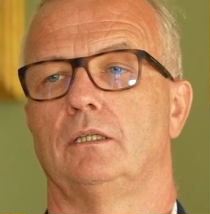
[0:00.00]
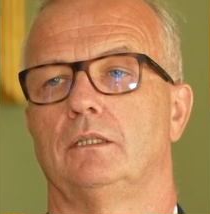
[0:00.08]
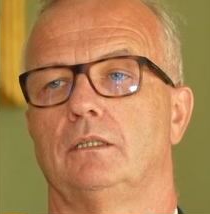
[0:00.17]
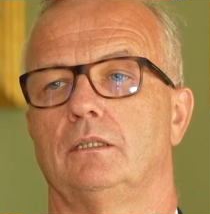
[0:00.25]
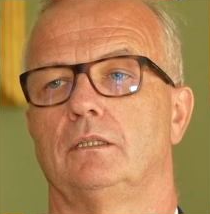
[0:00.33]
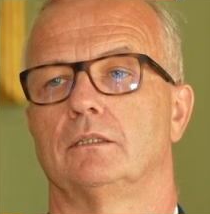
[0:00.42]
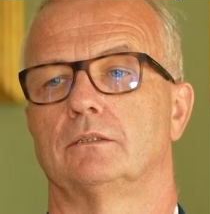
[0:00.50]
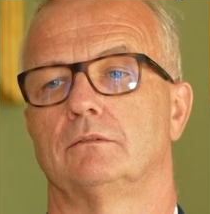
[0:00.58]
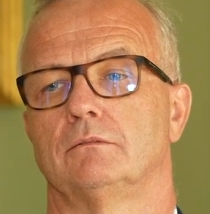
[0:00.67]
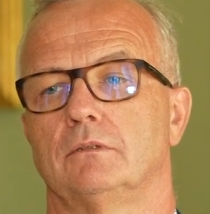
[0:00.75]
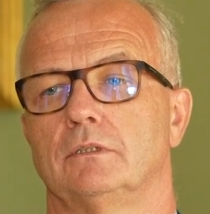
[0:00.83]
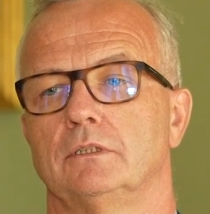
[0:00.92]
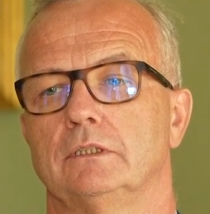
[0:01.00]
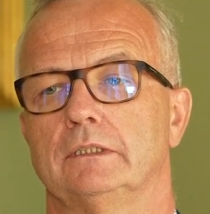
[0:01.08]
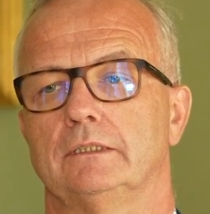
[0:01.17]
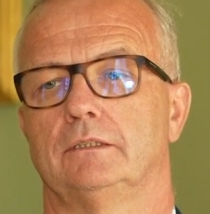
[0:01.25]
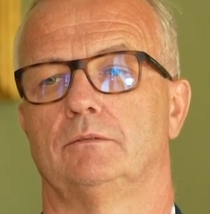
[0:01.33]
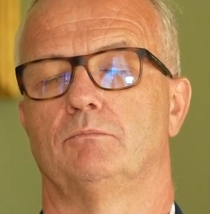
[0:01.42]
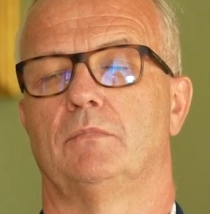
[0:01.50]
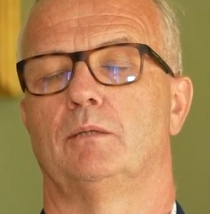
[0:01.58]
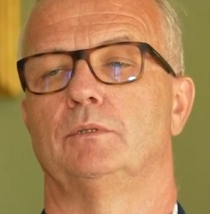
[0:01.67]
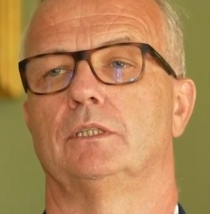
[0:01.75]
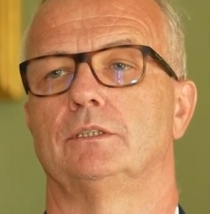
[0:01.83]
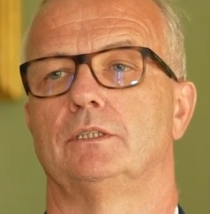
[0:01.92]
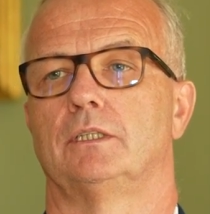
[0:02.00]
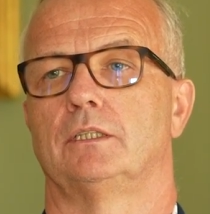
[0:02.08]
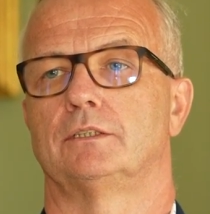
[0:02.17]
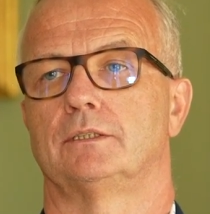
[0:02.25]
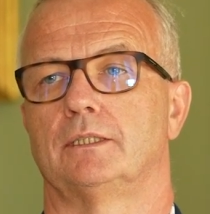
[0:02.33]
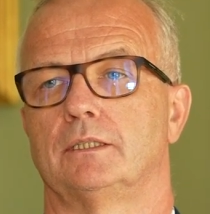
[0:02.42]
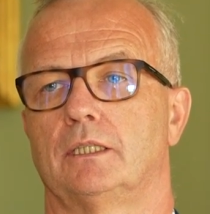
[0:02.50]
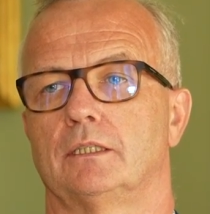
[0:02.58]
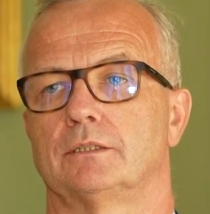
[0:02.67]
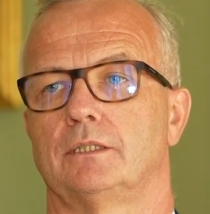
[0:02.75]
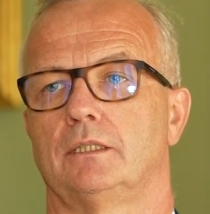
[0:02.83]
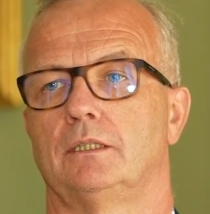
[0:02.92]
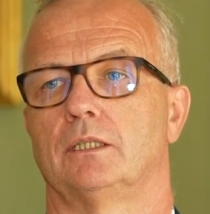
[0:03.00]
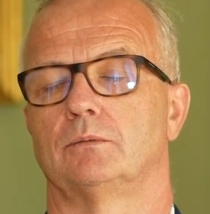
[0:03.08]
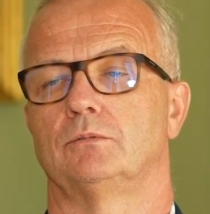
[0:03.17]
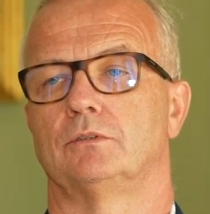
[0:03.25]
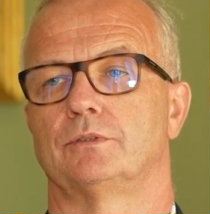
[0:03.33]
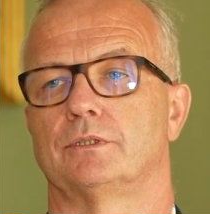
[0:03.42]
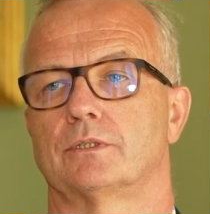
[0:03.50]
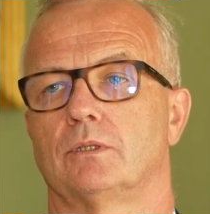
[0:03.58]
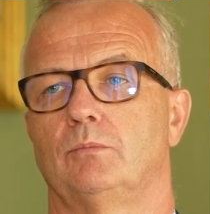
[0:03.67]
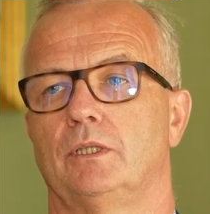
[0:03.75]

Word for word: E, mamy nadzieję, że ten gaz jednak mimo wszystko